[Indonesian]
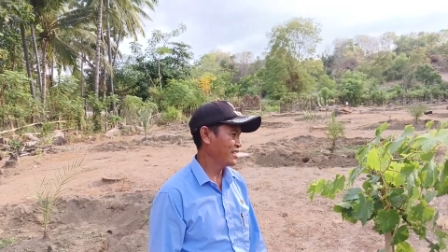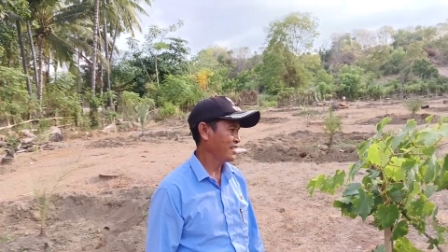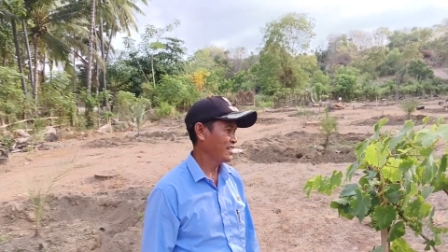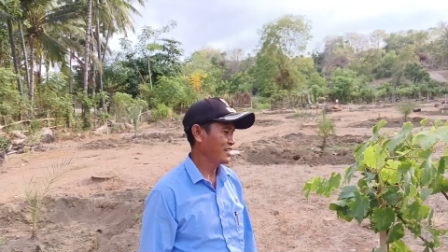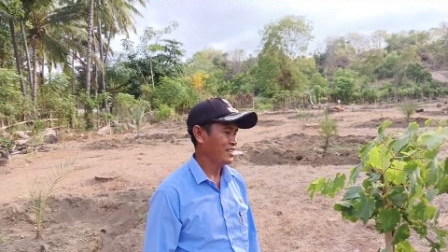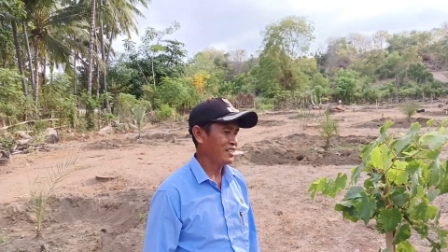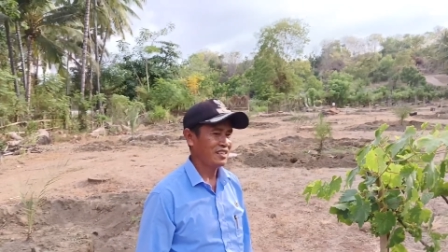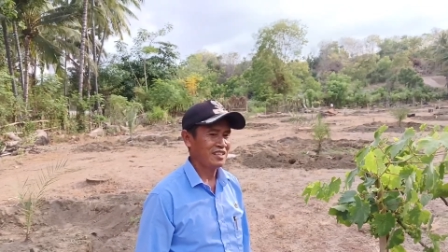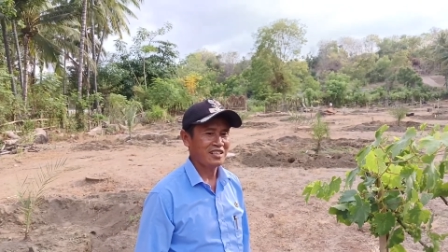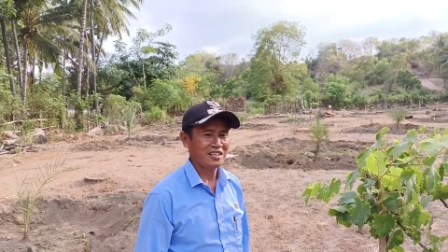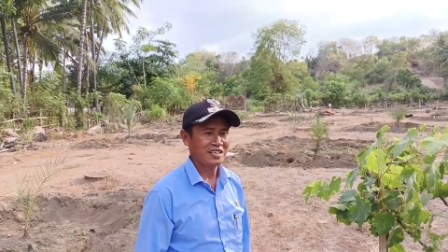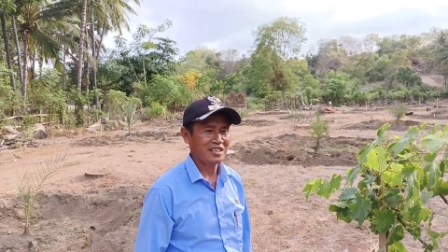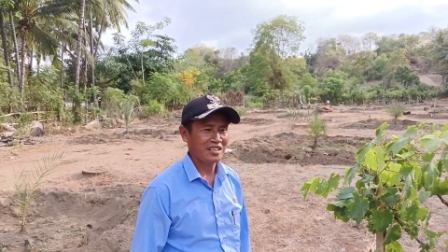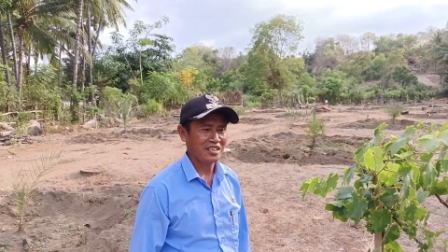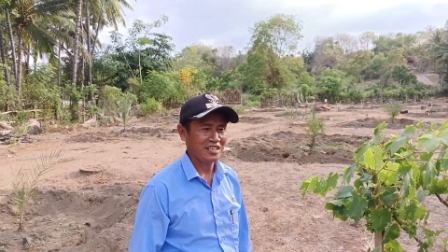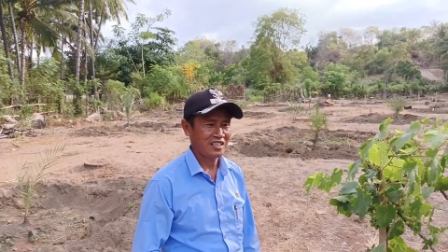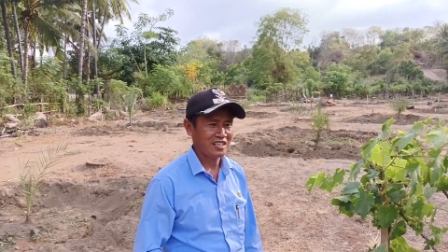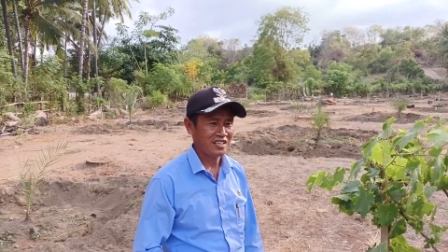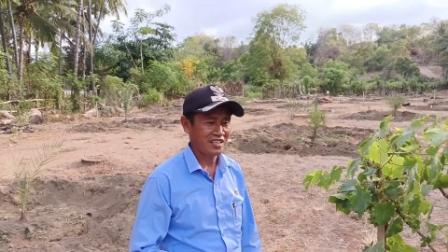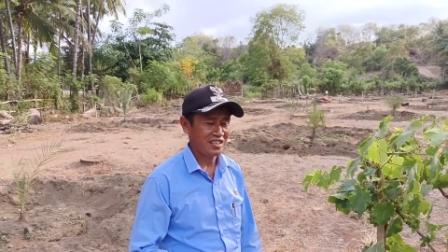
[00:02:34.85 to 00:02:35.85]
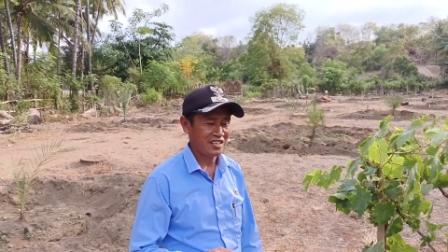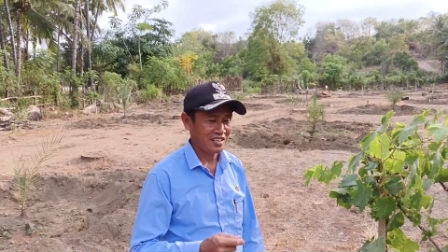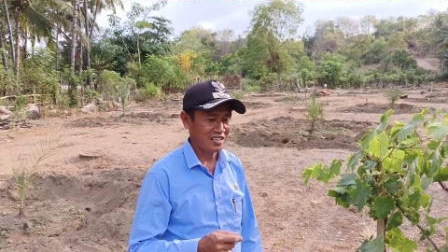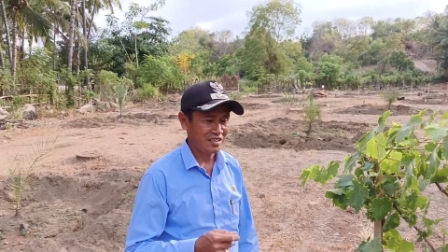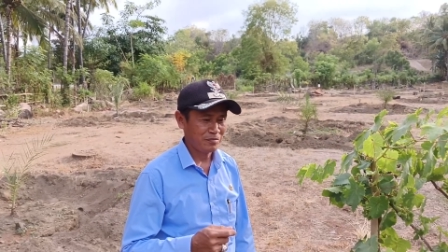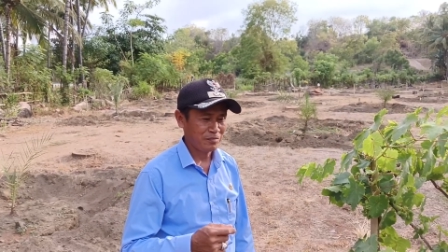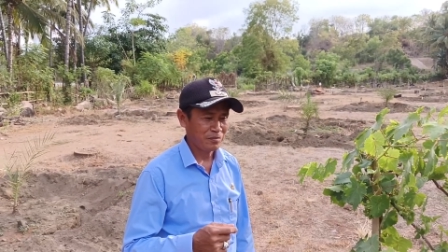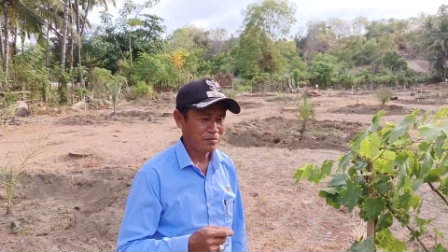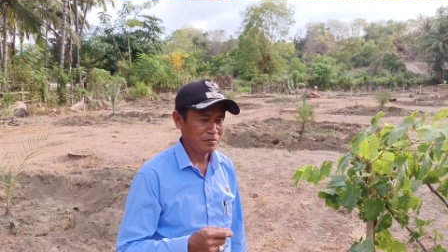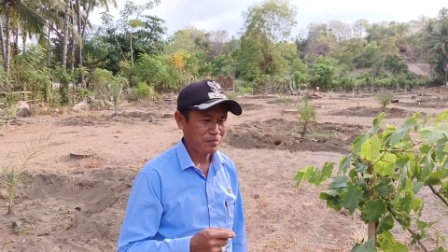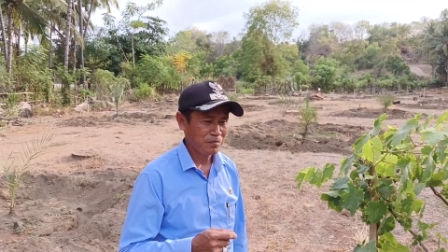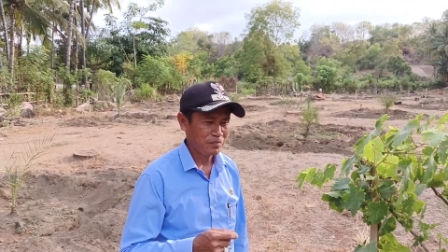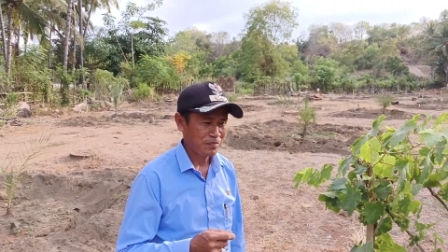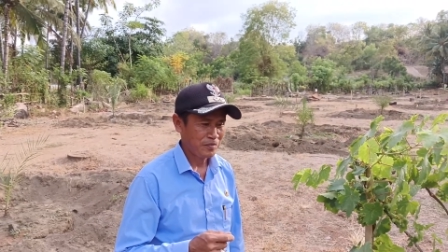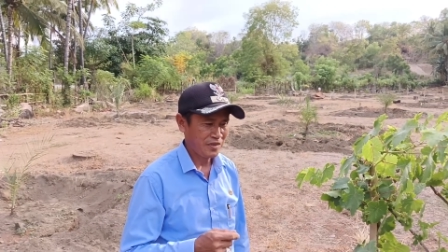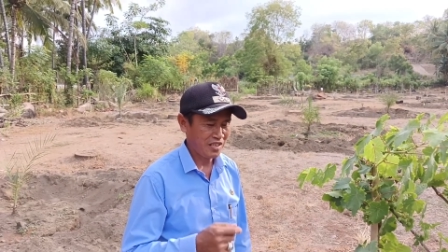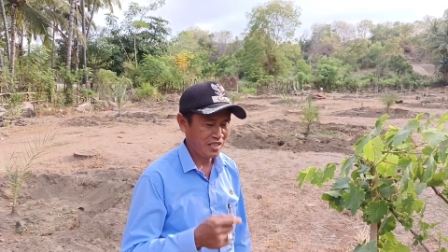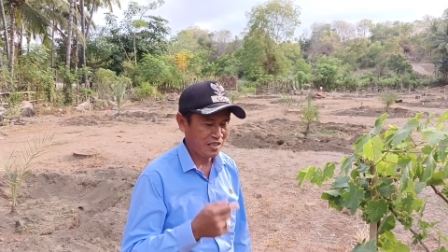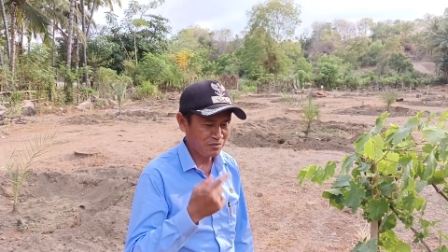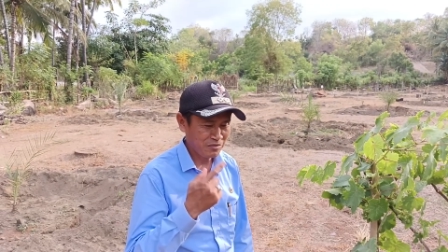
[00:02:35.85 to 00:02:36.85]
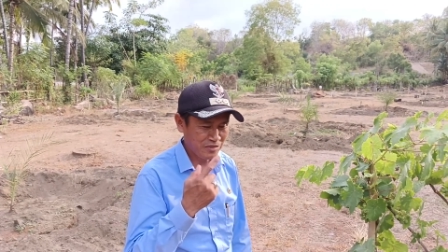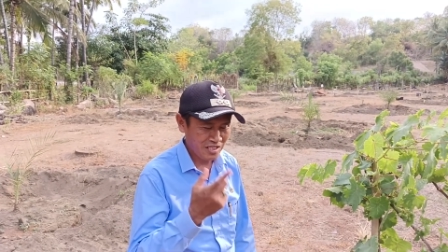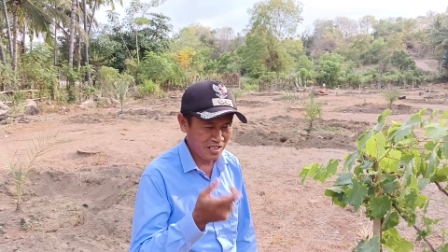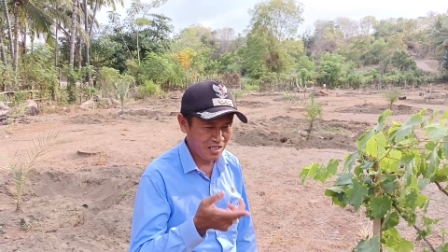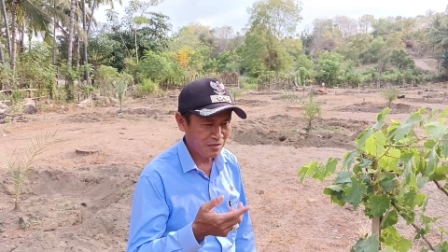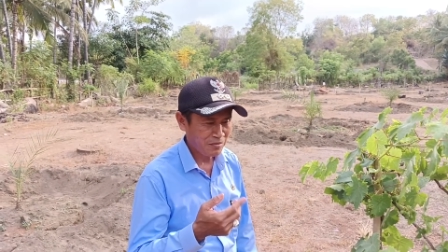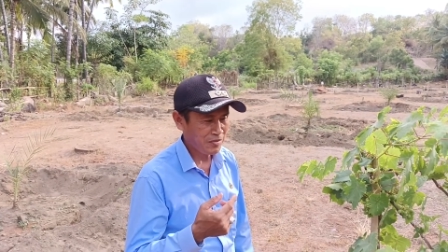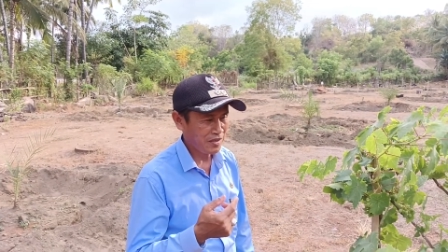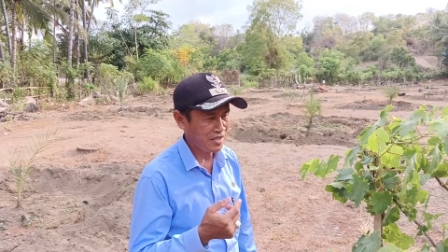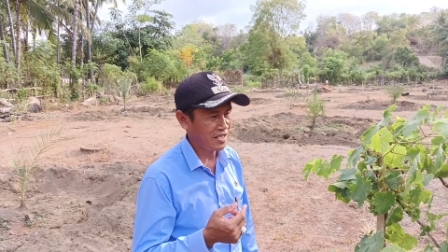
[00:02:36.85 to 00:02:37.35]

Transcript: eh, alhamdulillah